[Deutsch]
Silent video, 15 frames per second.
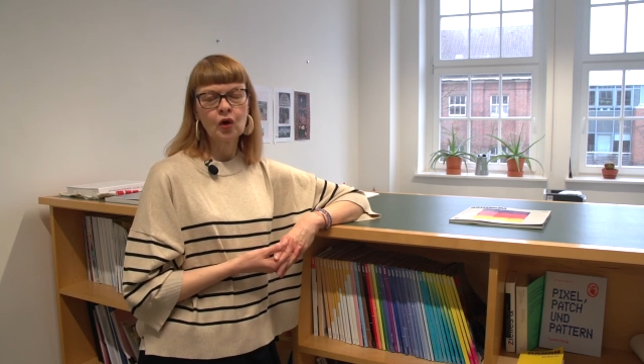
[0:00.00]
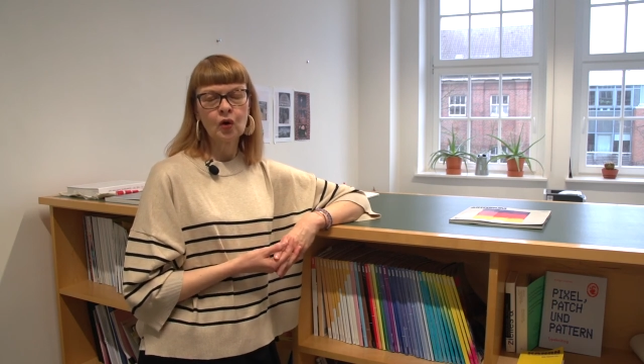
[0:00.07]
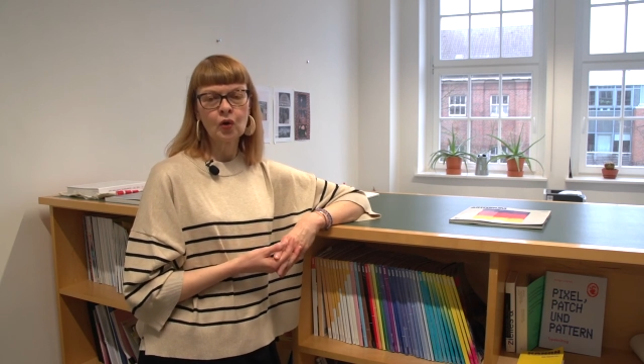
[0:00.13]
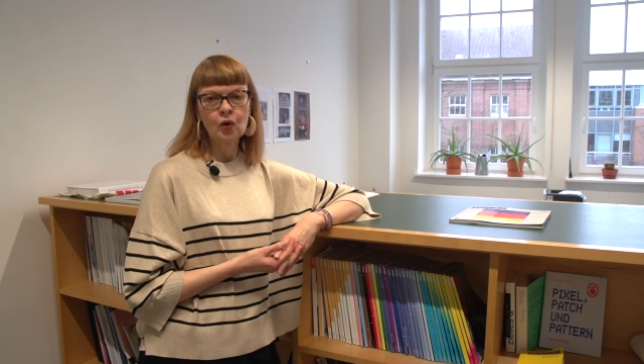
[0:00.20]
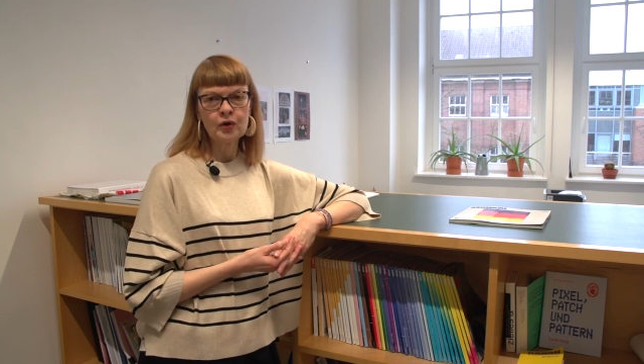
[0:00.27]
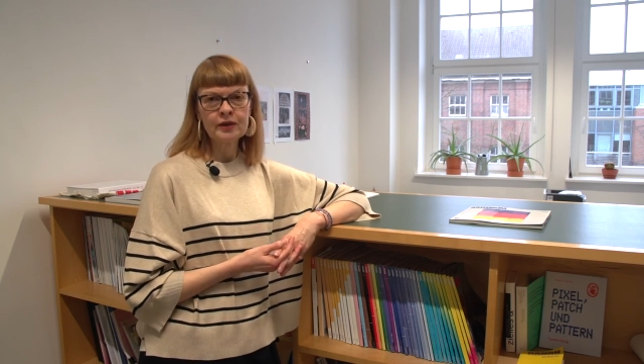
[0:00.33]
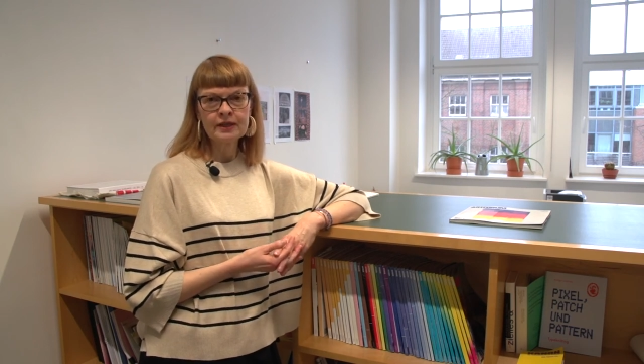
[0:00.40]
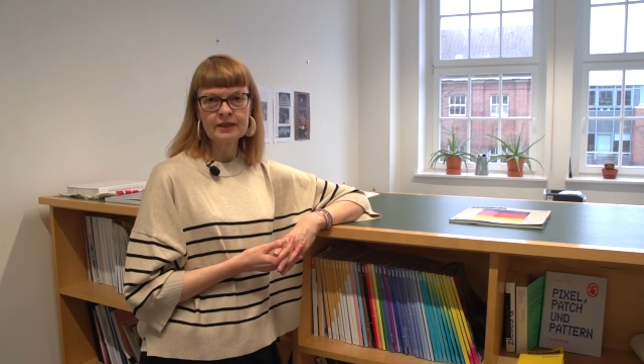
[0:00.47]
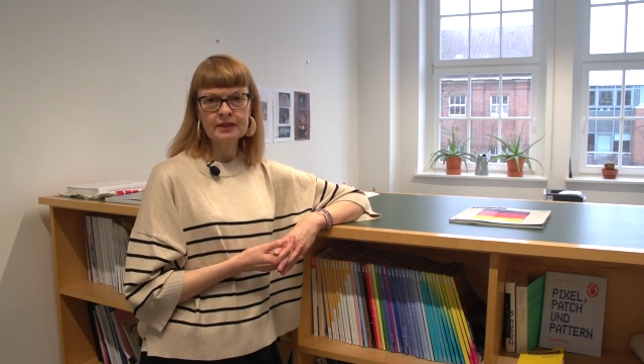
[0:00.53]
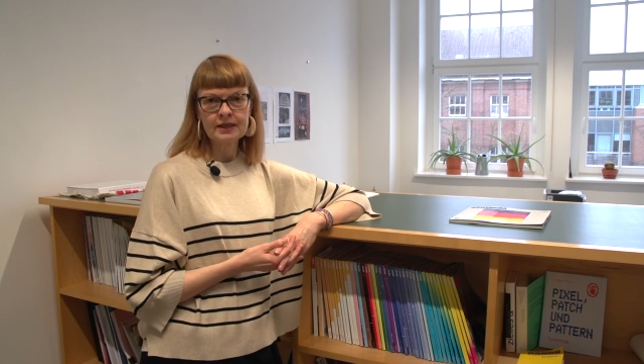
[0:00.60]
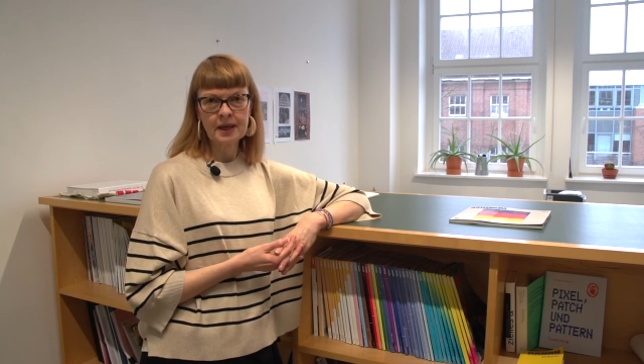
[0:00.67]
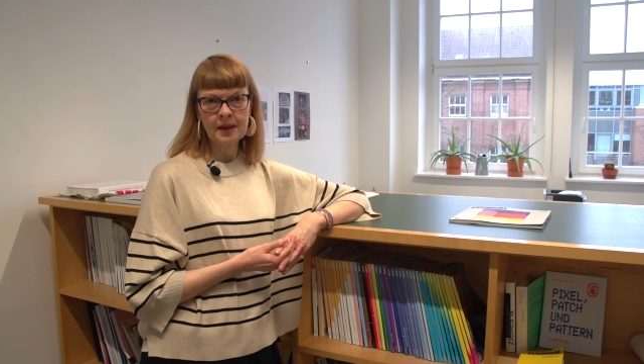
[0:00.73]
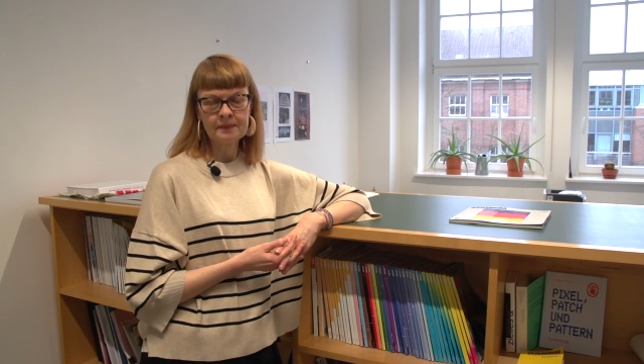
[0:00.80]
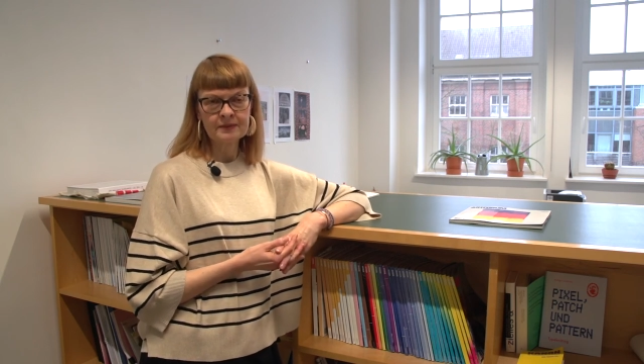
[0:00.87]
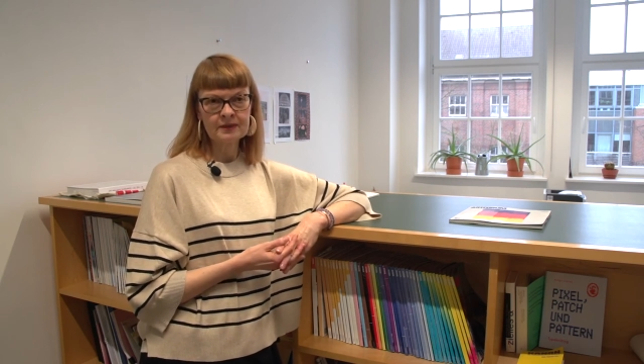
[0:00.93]
Und
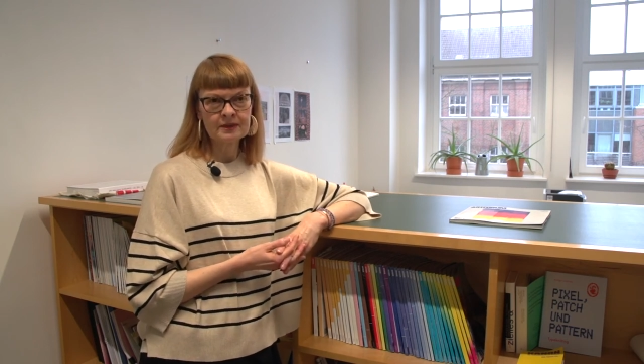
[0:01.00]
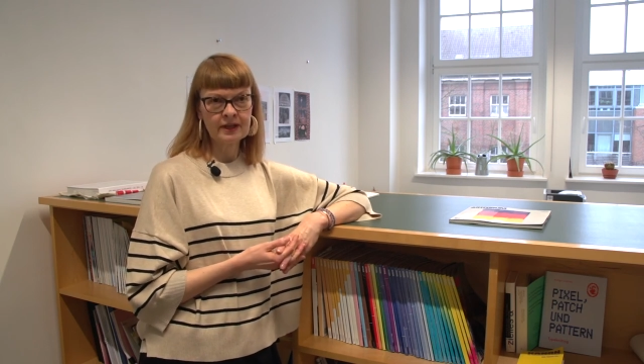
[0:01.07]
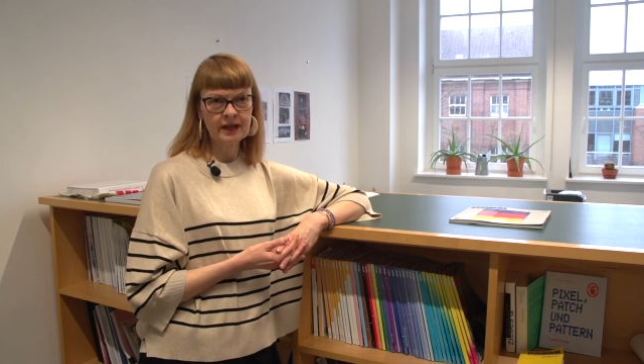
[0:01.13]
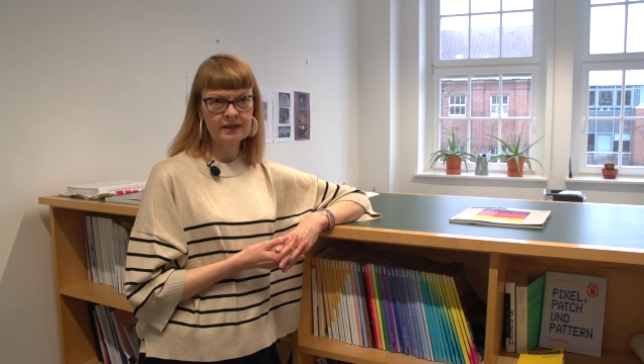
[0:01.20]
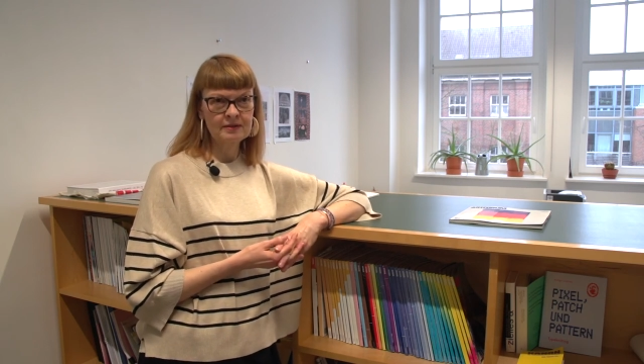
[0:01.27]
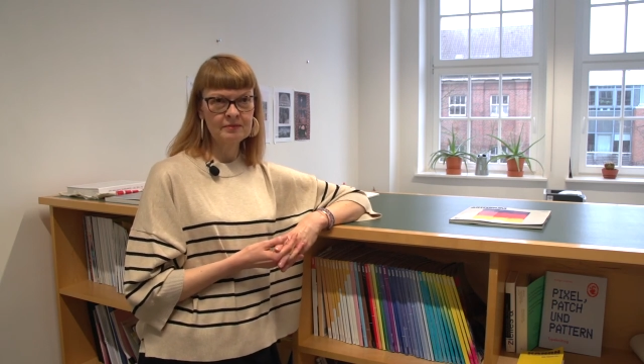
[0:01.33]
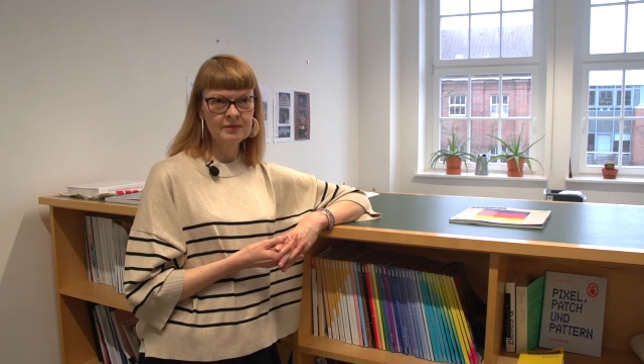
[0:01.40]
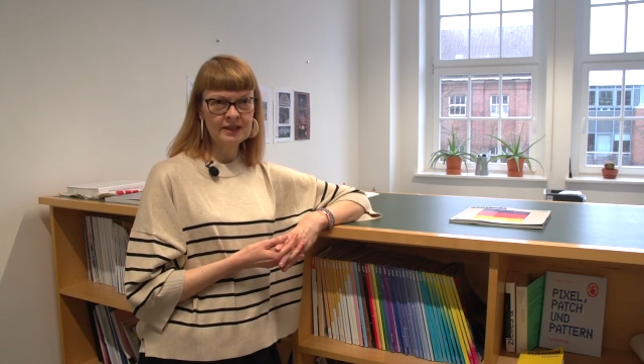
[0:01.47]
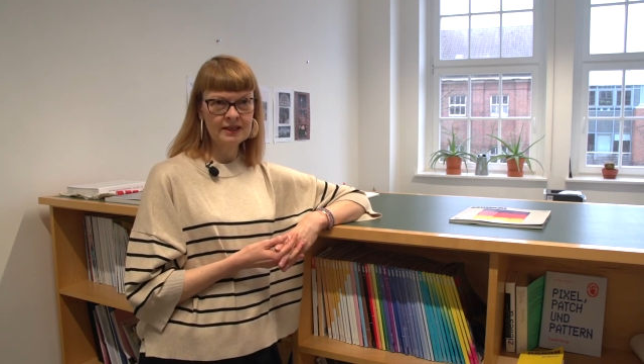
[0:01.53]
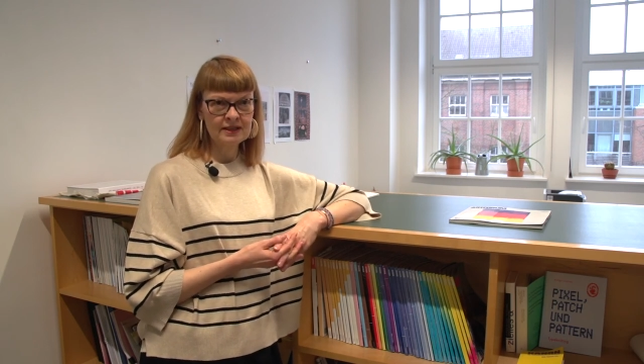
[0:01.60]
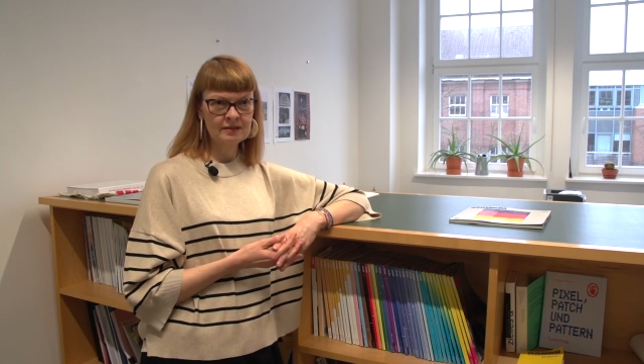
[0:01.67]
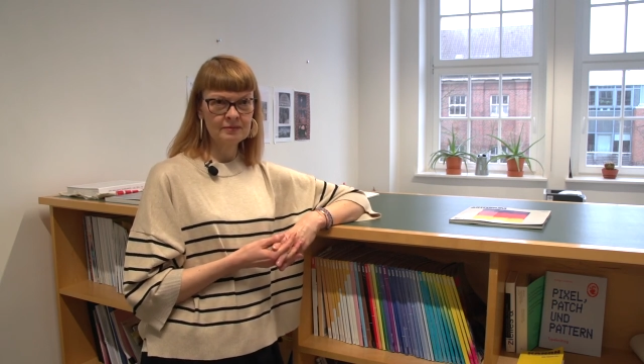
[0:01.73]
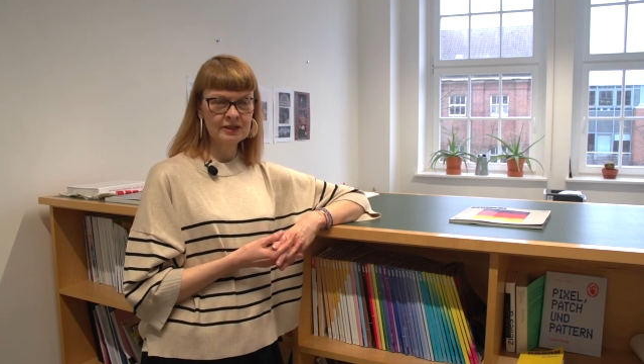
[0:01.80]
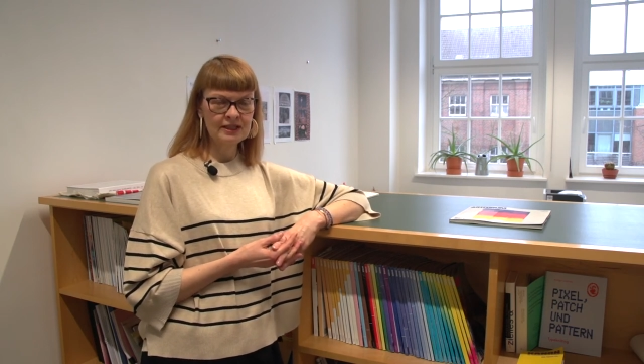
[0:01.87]
ähm, dann bieten